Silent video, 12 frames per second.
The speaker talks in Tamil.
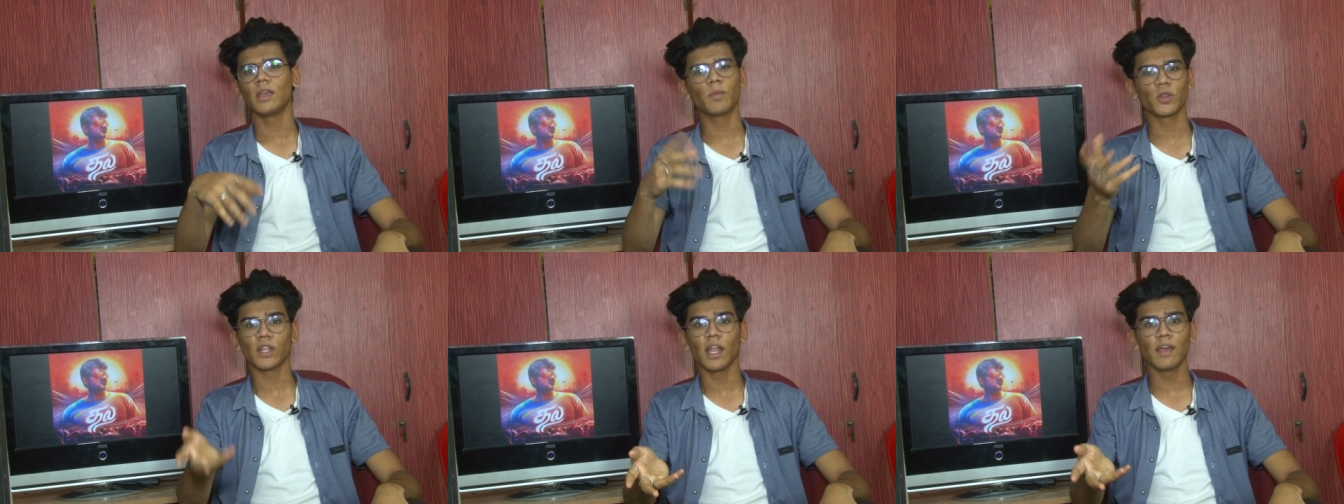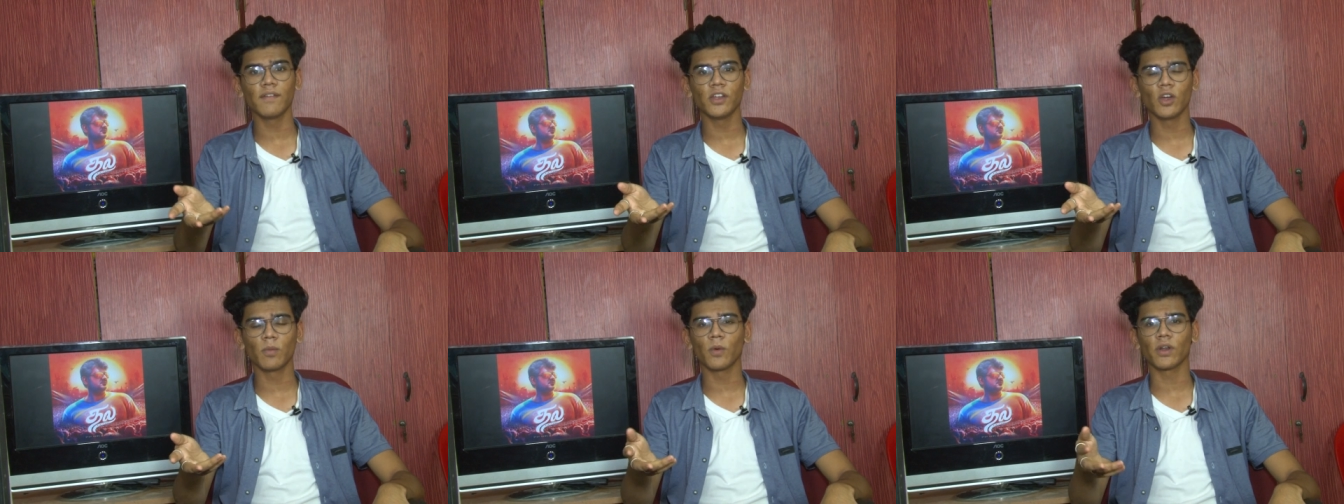இப்போ தலை
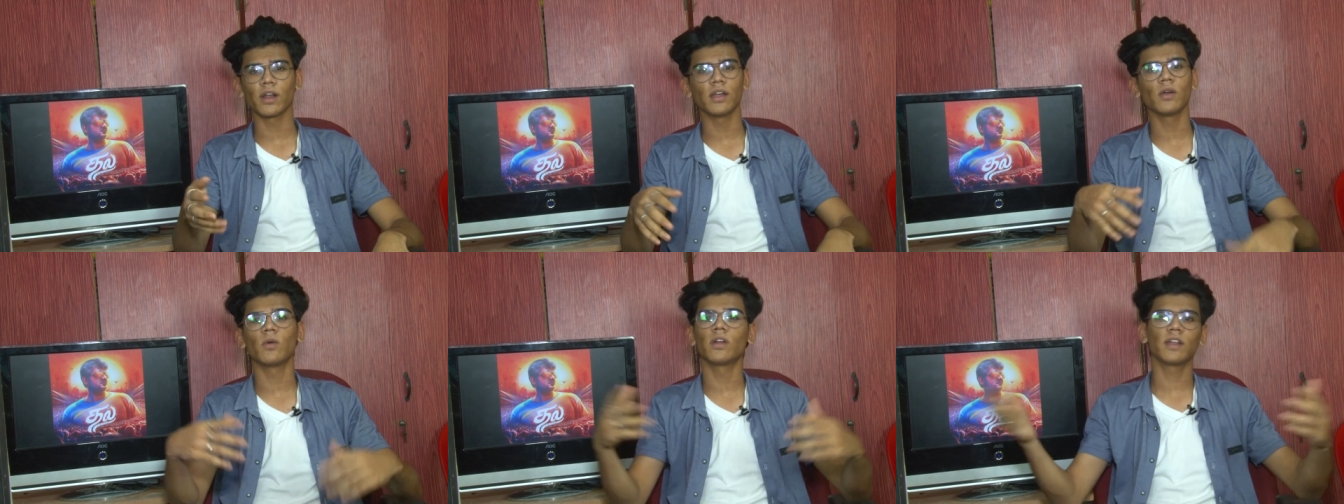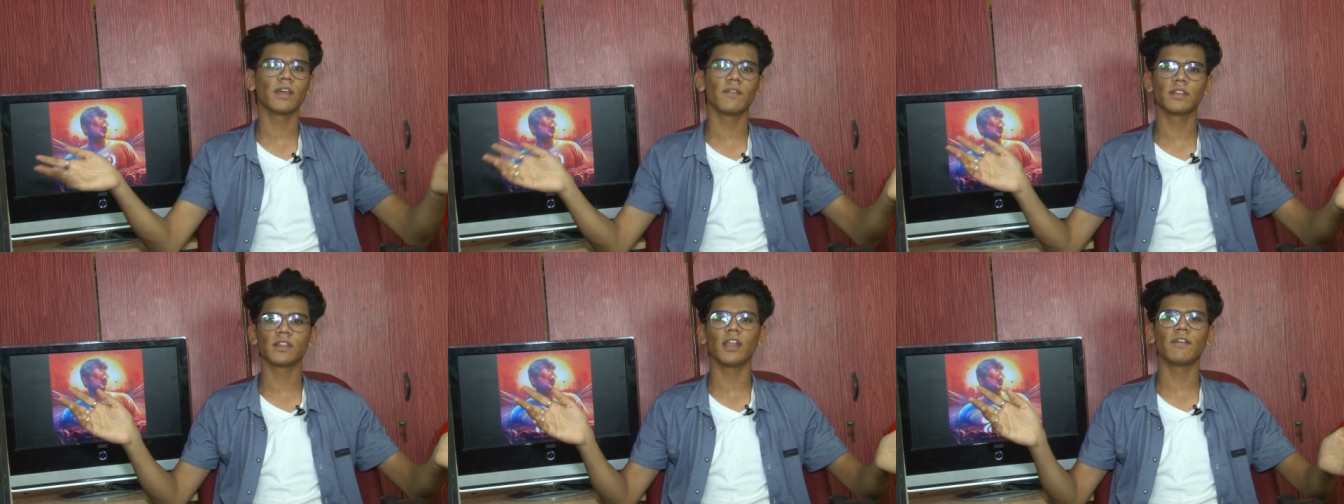வீடியோ போடுறானே உடனே
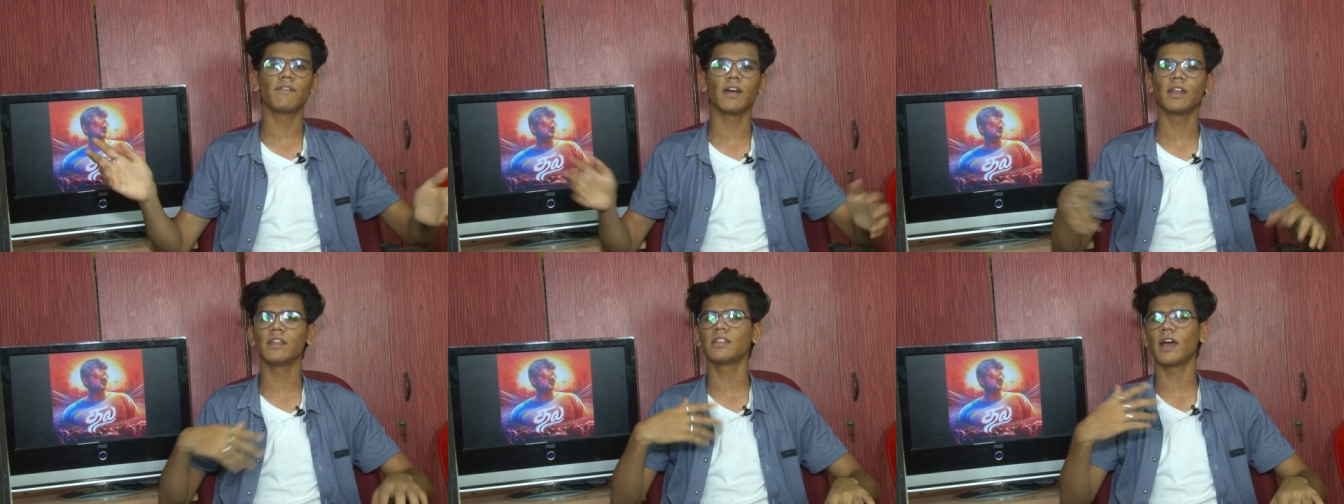இவன் தலை ஃபேனு